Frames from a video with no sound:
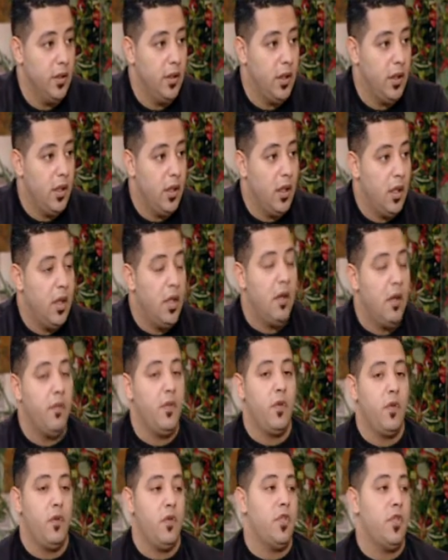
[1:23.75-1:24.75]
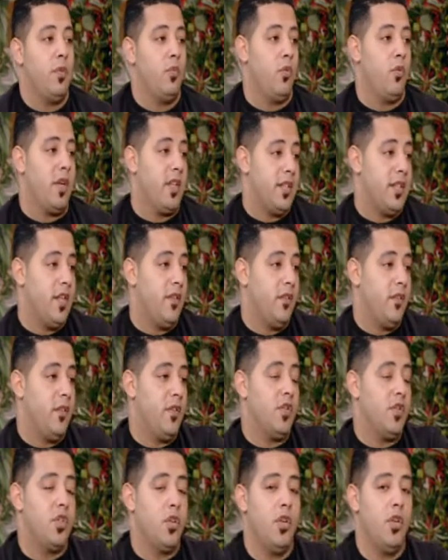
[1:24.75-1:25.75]
تمام في الكورس المكثف
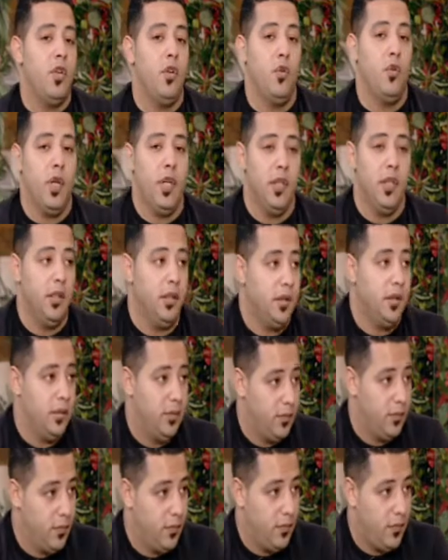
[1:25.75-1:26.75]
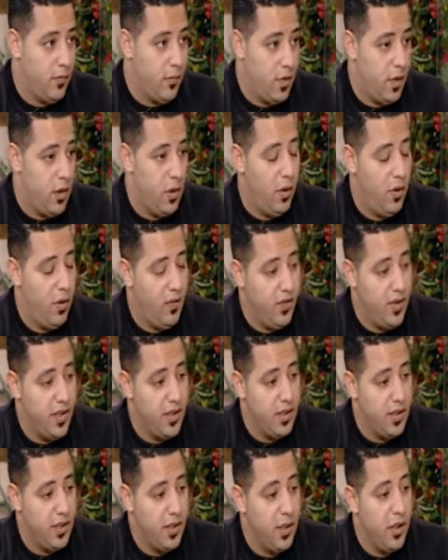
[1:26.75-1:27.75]
للشهر الواحد اوكي اللي هو
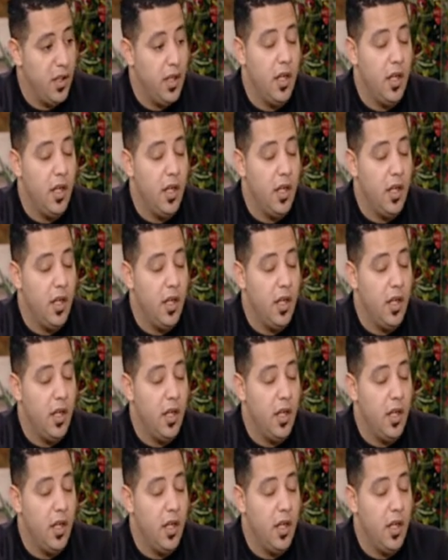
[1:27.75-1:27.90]
الفردي